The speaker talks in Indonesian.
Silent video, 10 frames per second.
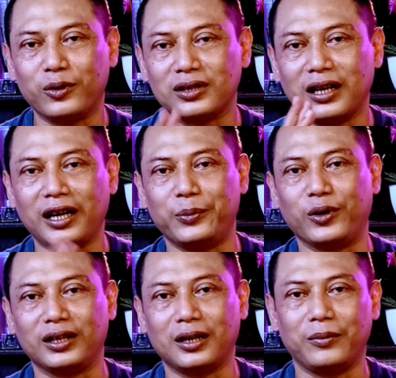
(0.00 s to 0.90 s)
e-book saya,
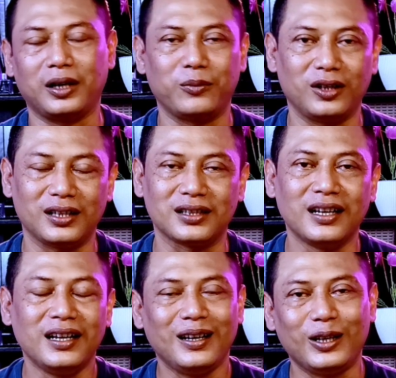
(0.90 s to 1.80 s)
e-book kita My Hypnotist.
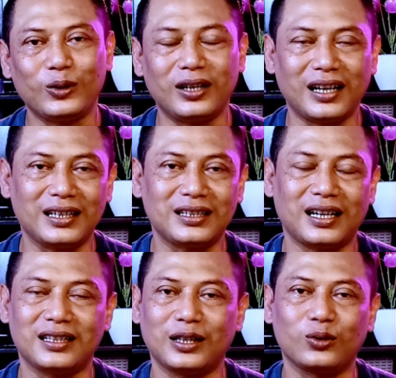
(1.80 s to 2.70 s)
Itu adalah
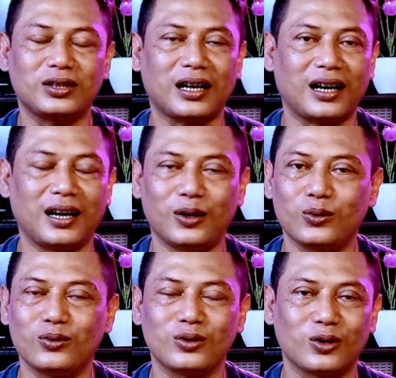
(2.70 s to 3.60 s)
salah satu cara
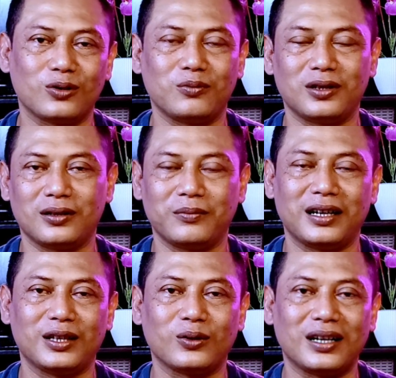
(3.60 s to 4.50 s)
untuk
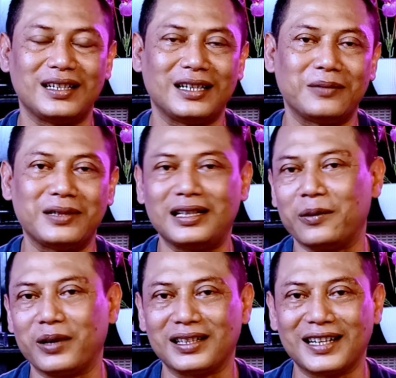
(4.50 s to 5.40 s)
membantu Anda
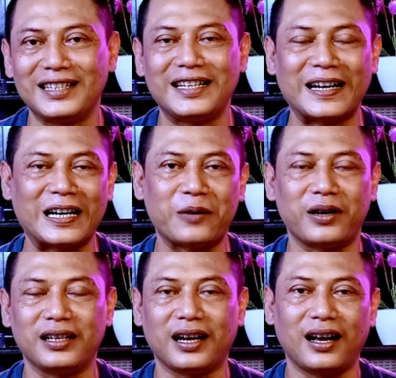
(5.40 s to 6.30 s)
mendapatkan yang
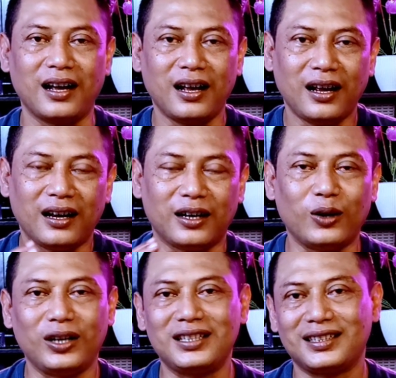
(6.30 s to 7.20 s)
namanya
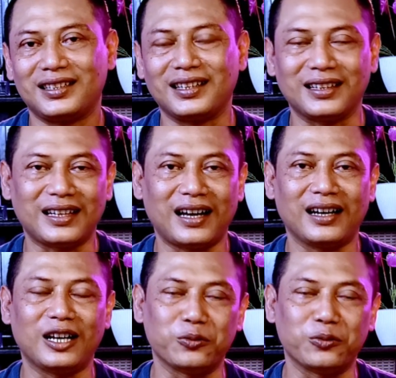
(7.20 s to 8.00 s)
knowledge tentang